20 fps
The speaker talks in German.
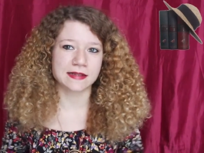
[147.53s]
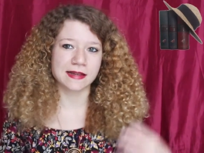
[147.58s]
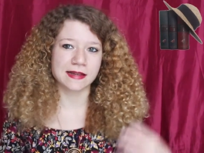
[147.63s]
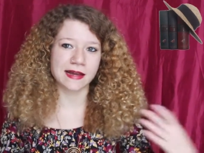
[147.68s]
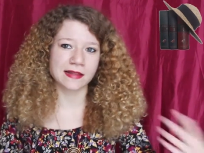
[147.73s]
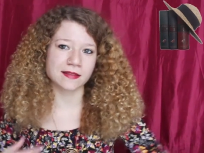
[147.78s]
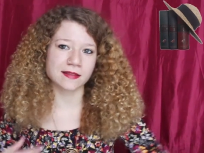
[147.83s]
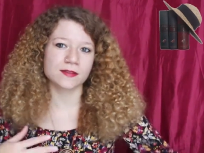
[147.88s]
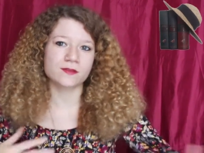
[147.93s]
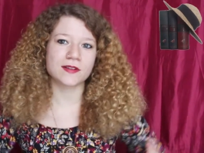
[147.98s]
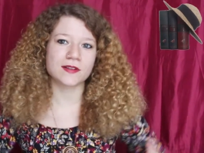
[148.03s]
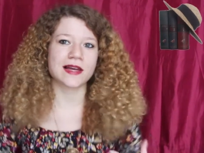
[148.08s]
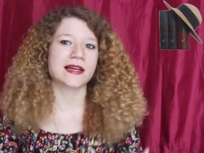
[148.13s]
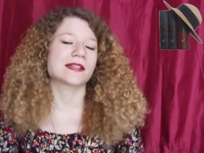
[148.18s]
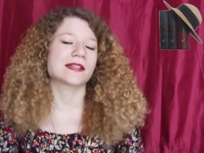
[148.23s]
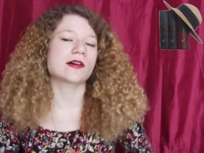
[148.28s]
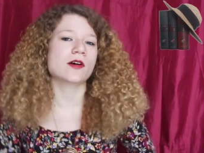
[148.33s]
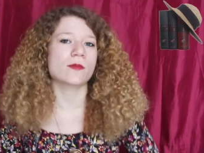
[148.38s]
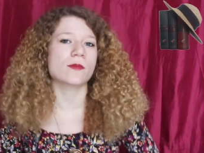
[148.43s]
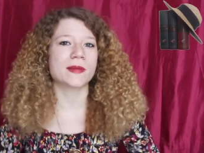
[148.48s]
kann sie
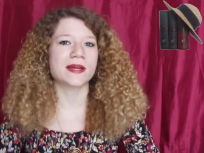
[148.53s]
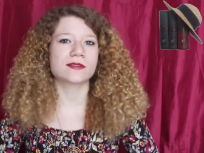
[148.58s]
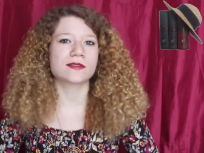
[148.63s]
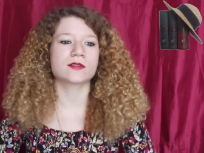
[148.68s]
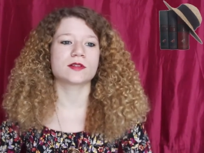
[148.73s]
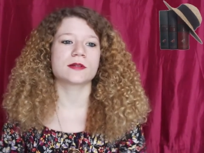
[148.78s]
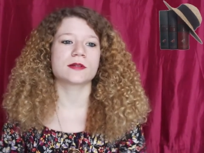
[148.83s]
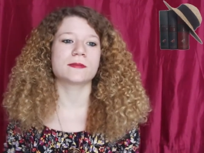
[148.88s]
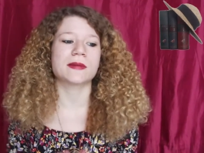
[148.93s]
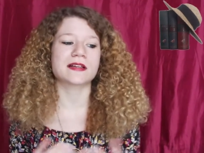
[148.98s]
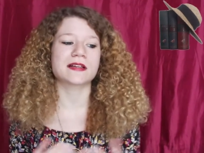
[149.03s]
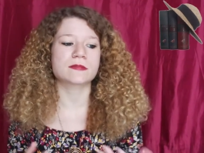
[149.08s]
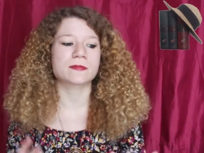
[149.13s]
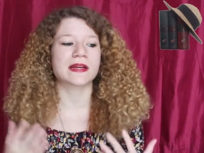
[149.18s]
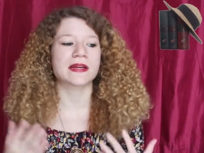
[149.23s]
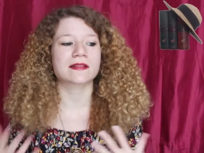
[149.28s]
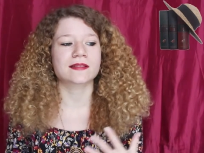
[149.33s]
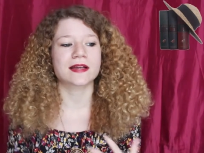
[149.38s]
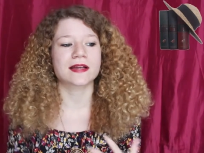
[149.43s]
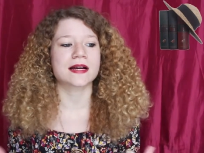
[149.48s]
vielleicht auch mehr zu dem
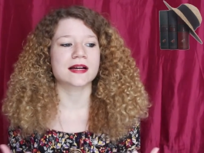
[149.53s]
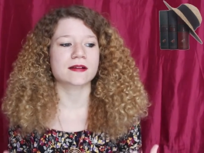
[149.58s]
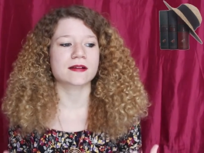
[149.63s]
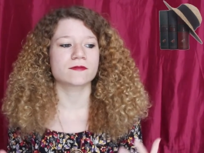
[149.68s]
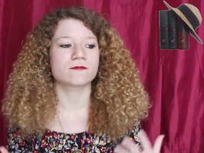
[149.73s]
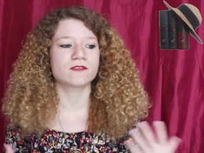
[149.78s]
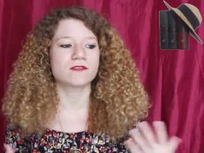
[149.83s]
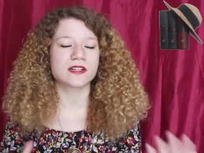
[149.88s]
Aspekt sagen,